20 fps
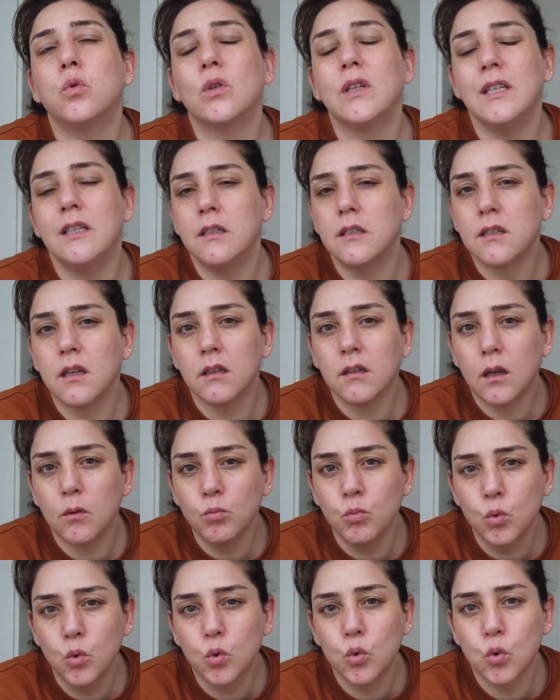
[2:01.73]
çok insanlar
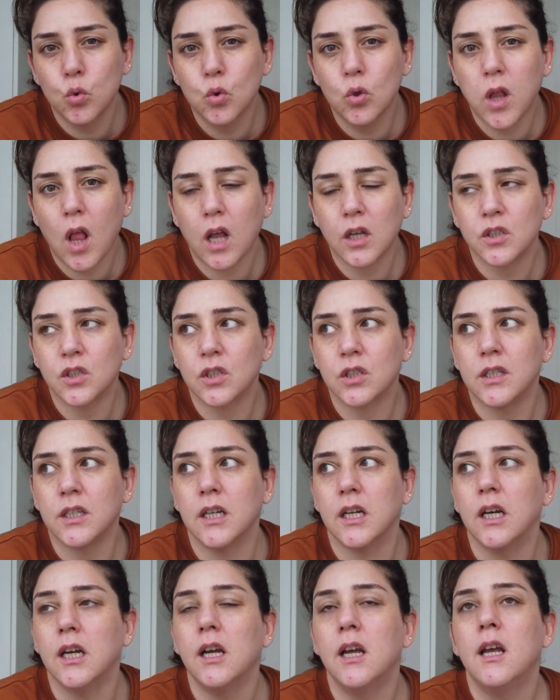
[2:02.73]

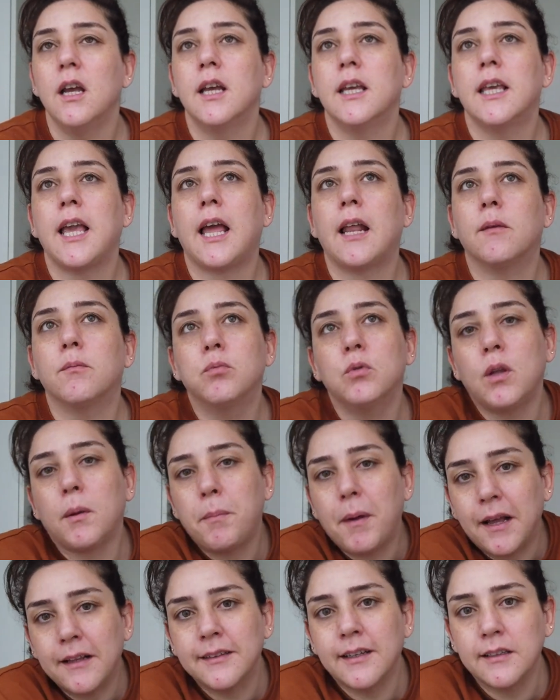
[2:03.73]
mutsuzlaştı. Yani
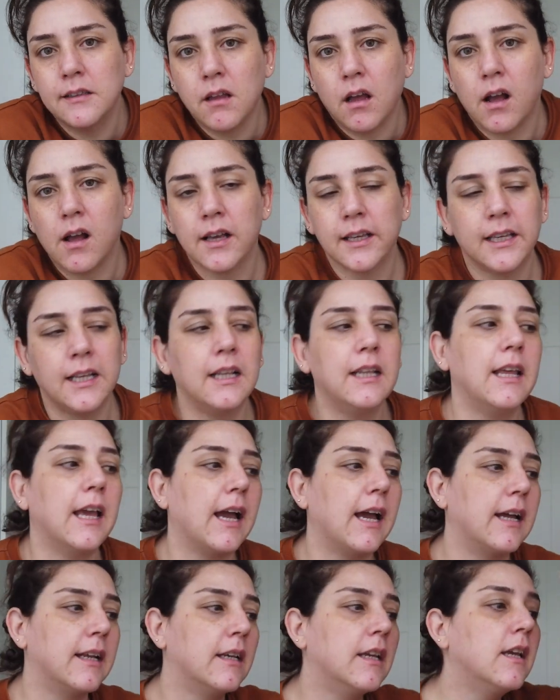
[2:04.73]
buna ben de dahil
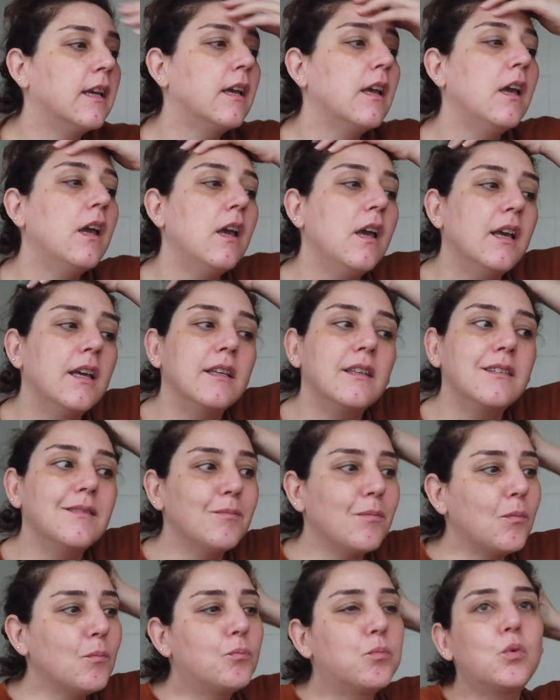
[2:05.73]
yani.
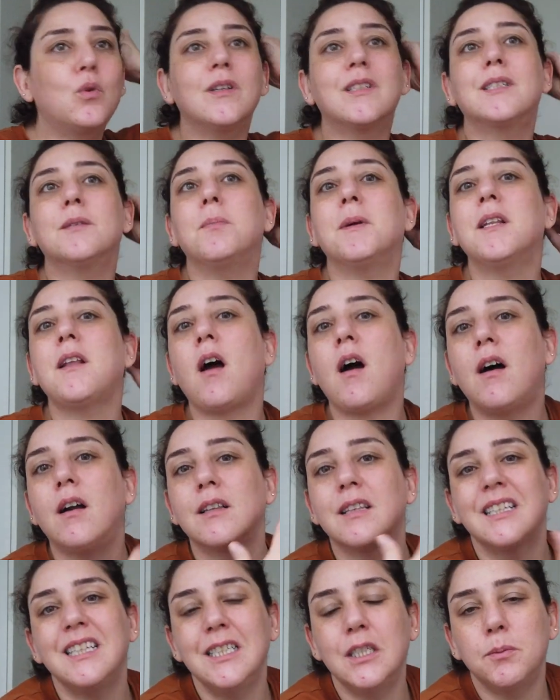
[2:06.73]
Burası bana
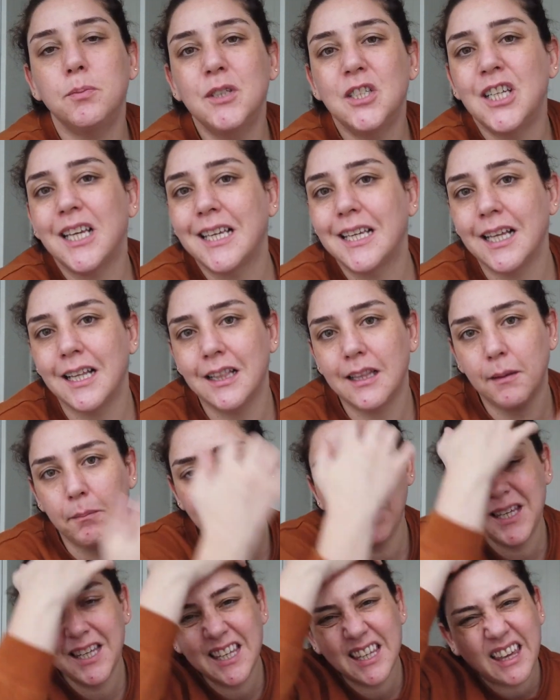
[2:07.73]
artık hiçbir
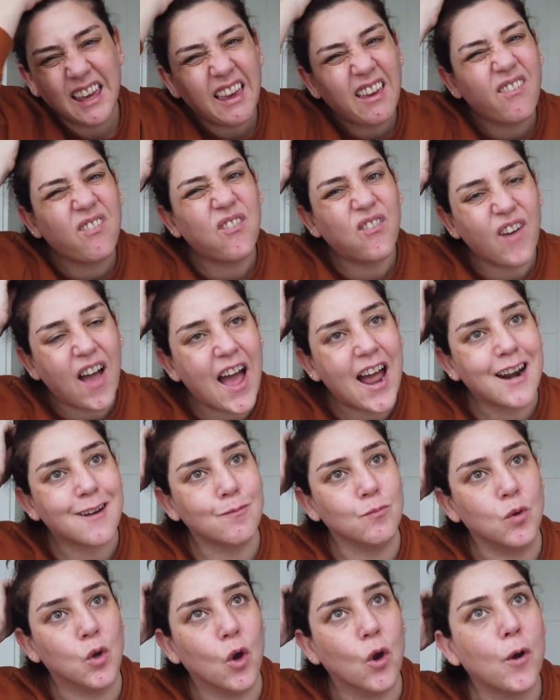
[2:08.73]
şekilde bir keyif
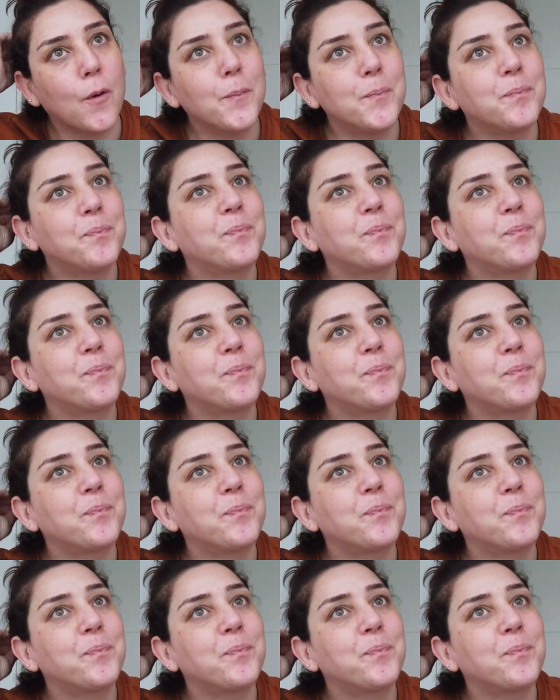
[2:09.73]
vermiyor.